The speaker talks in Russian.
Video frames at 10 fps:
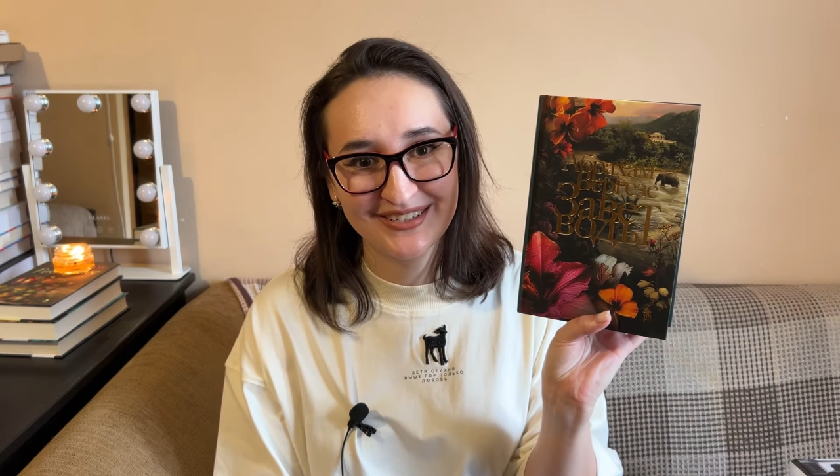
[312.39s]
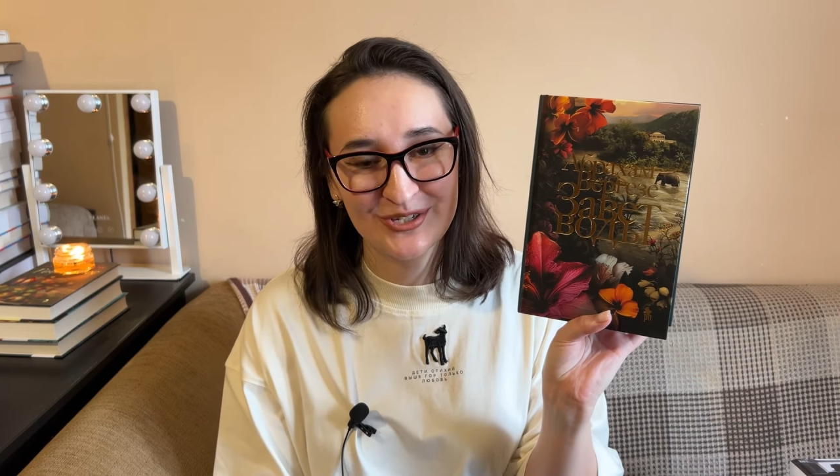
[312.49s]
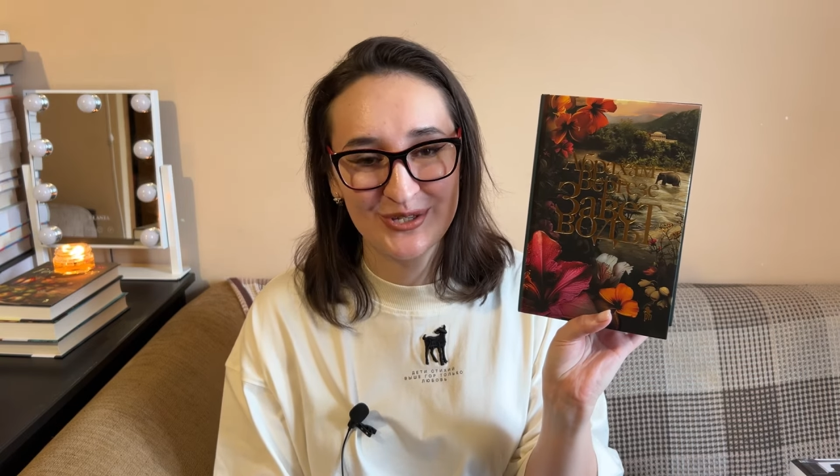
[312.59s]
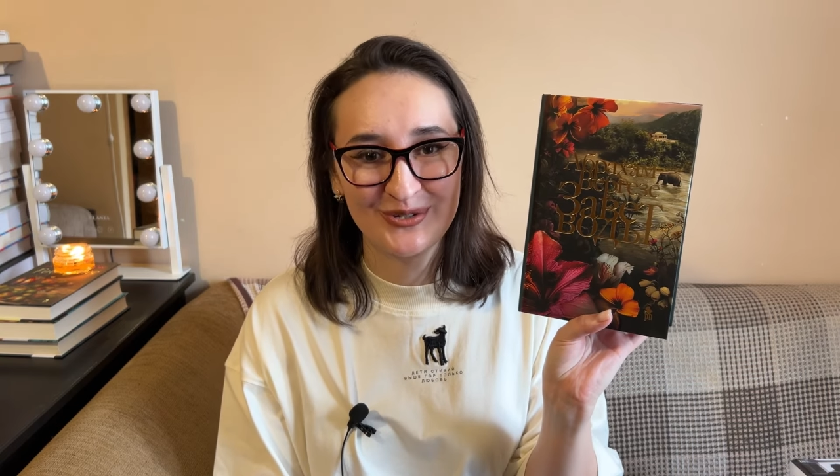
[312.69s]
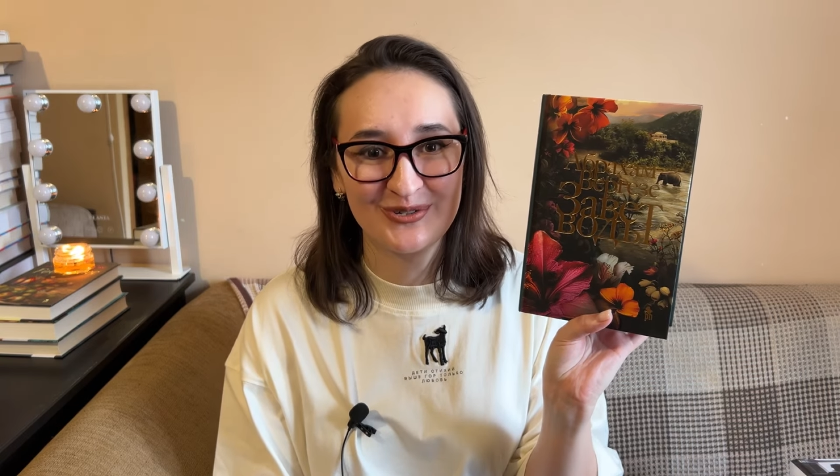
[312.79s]

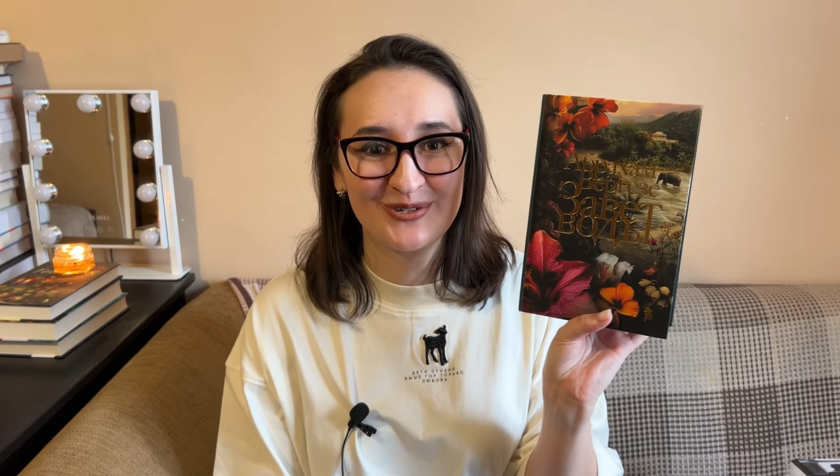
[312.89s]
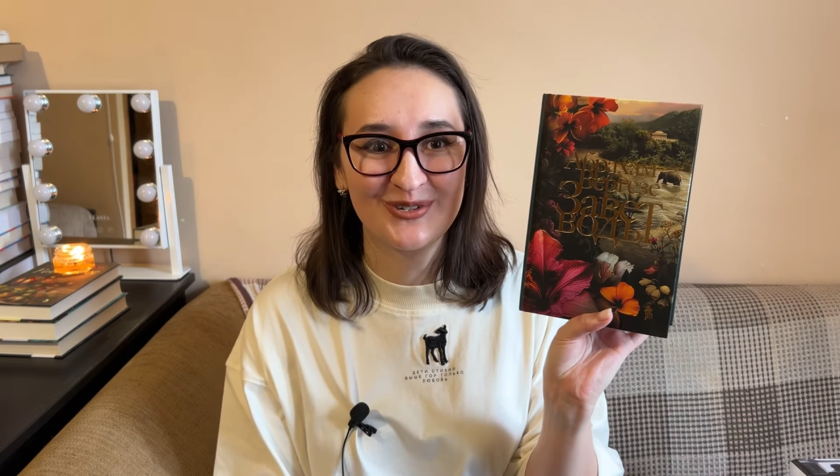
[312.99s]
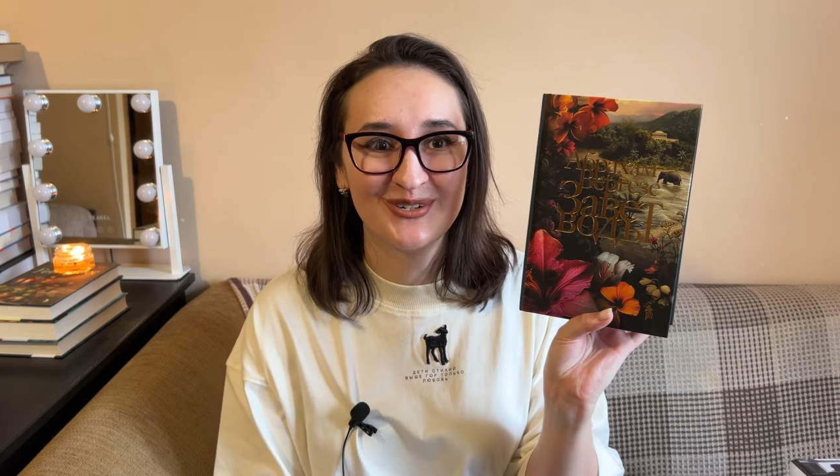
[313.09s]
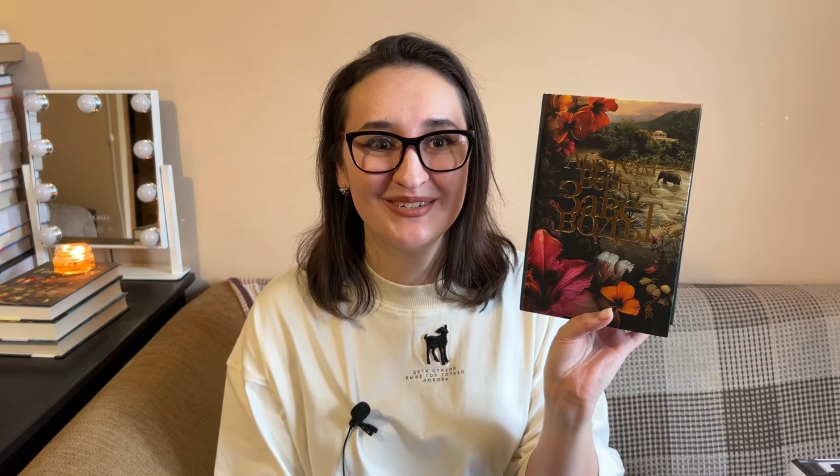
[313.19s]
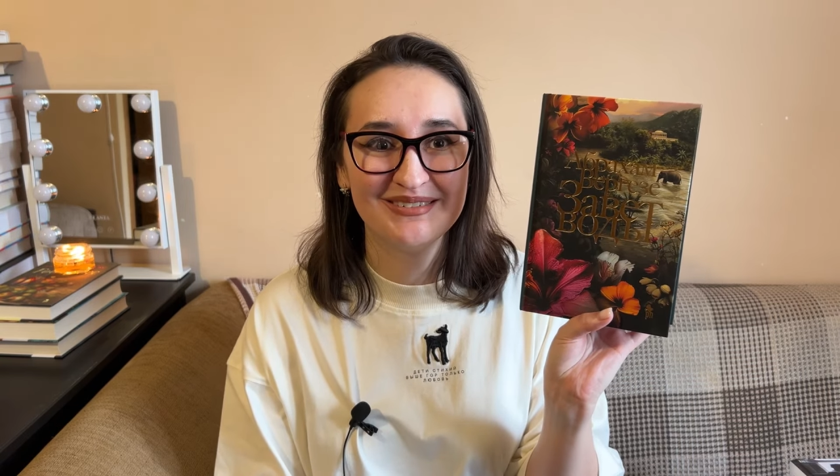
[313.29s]

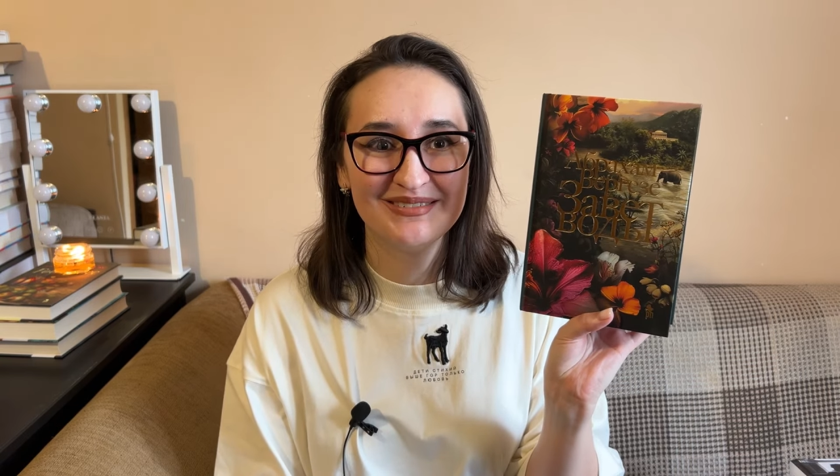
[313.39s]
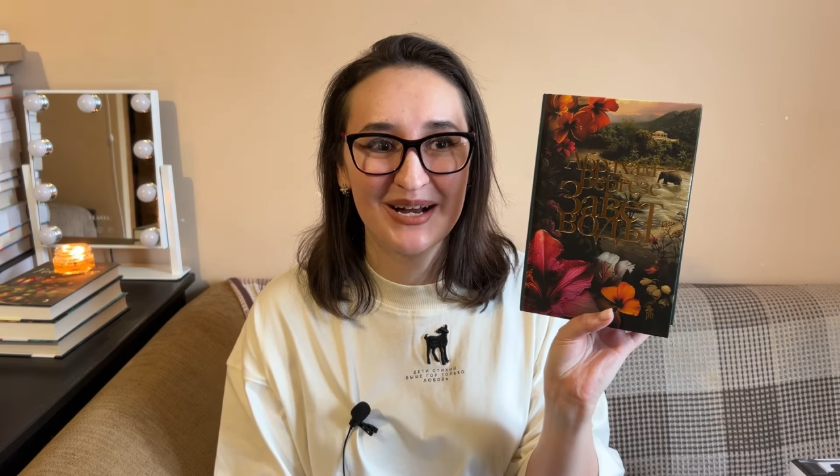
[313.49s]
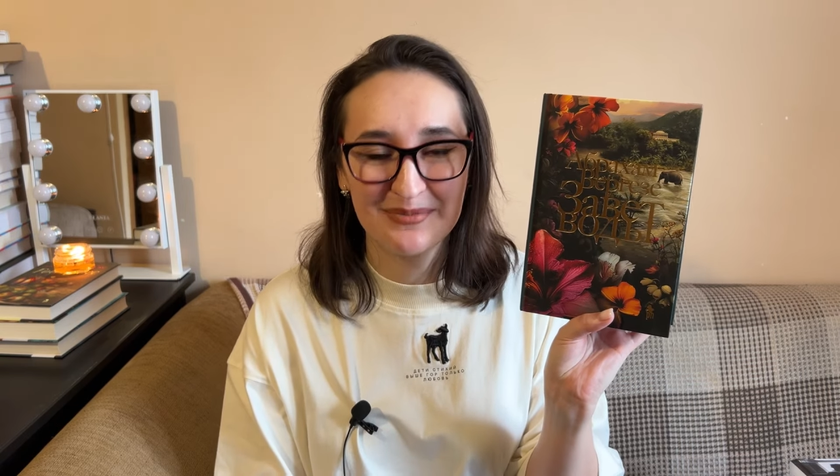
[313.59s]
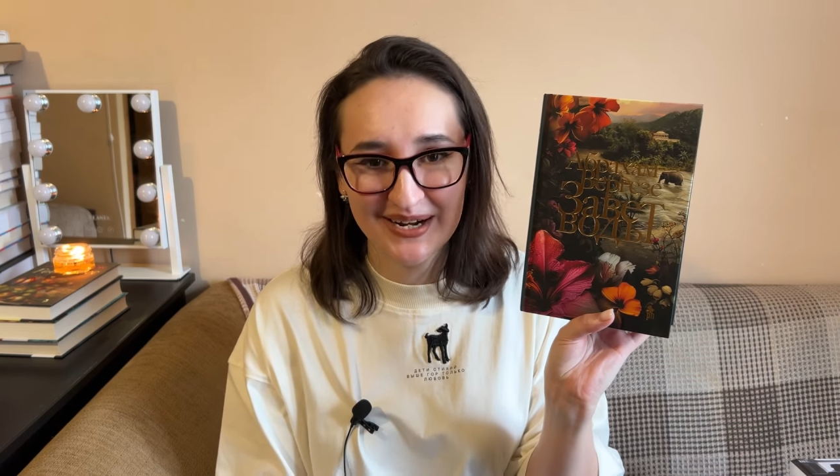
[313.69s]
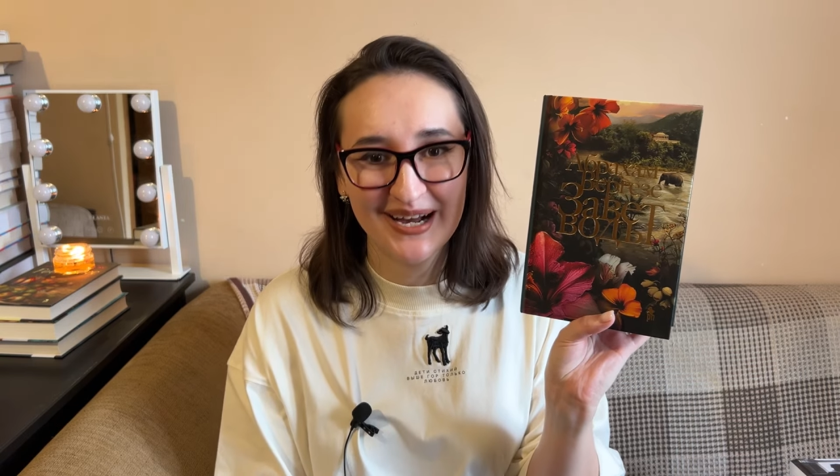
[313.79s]
что
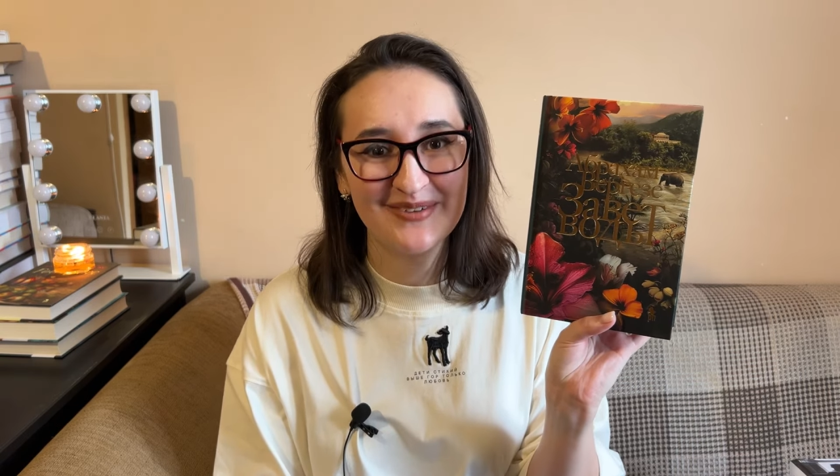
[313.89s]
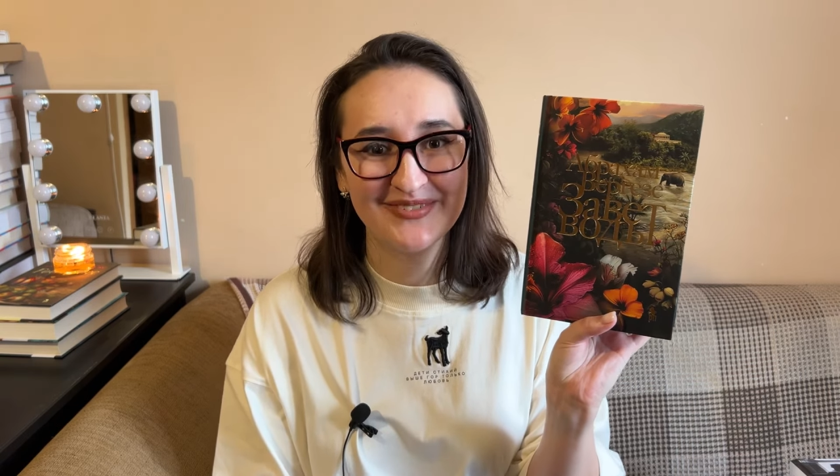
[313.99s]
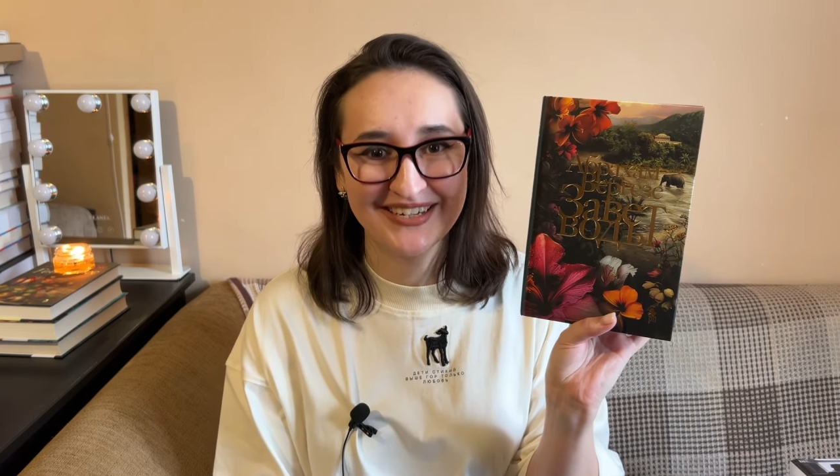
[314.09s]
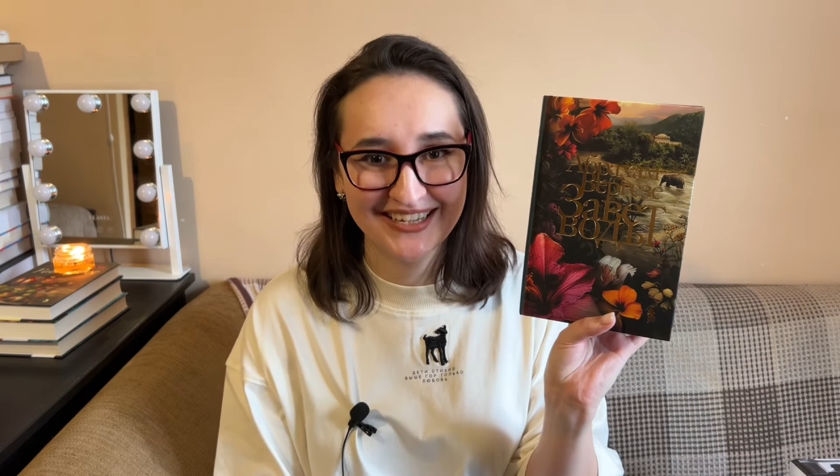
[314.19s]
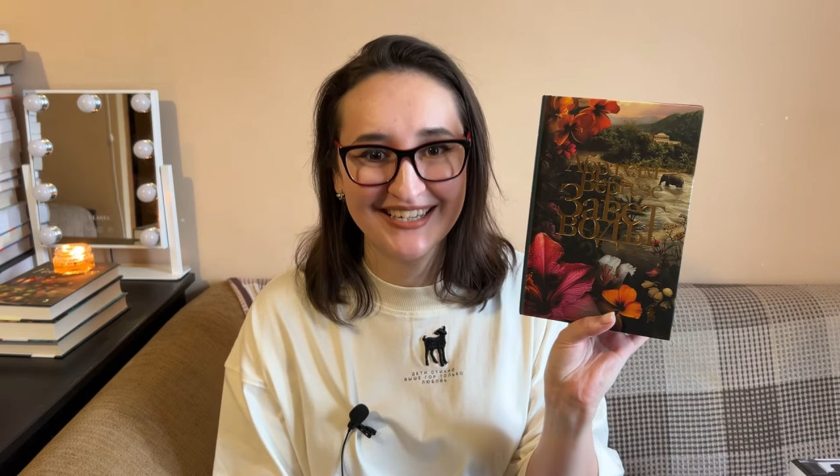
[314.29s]
Абрахам
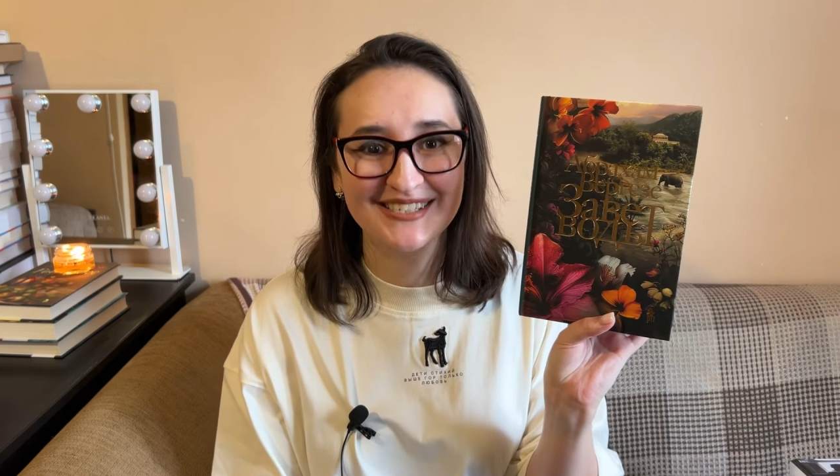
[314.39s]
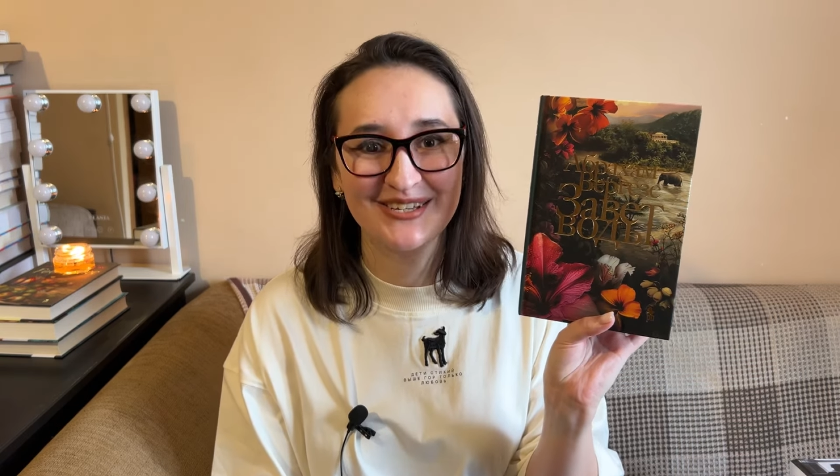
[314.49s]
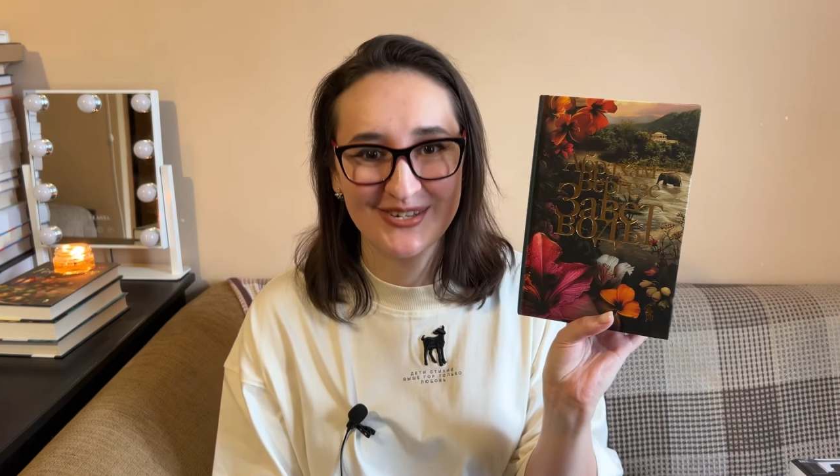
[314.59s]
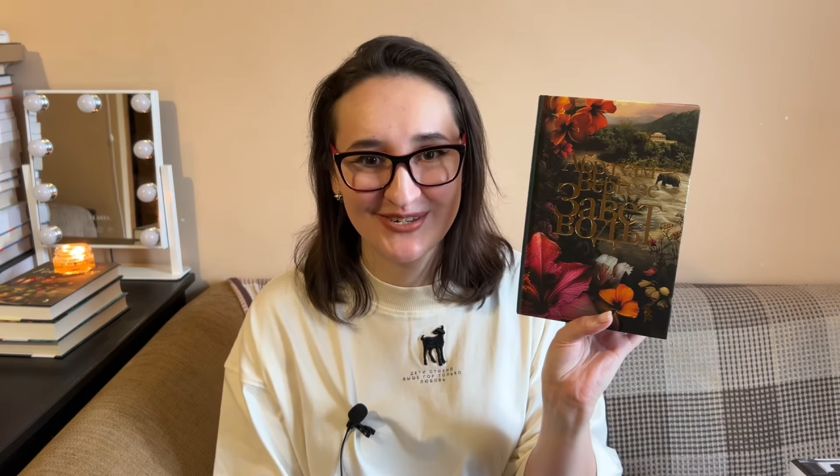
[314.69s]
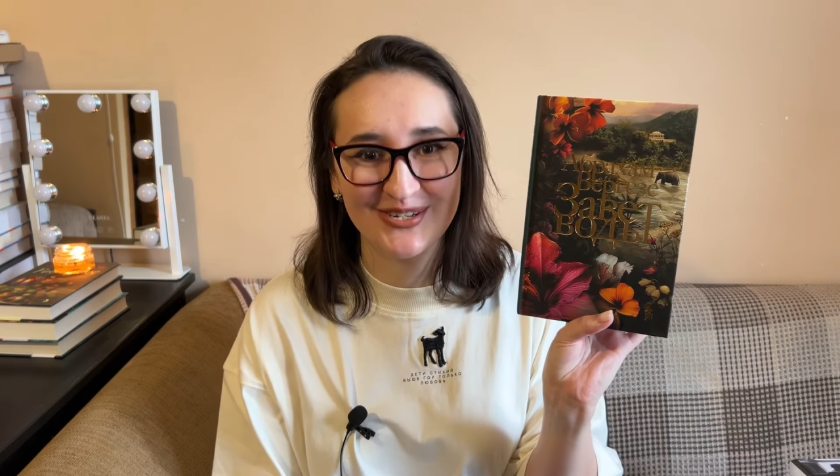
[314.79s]
Вергеза еще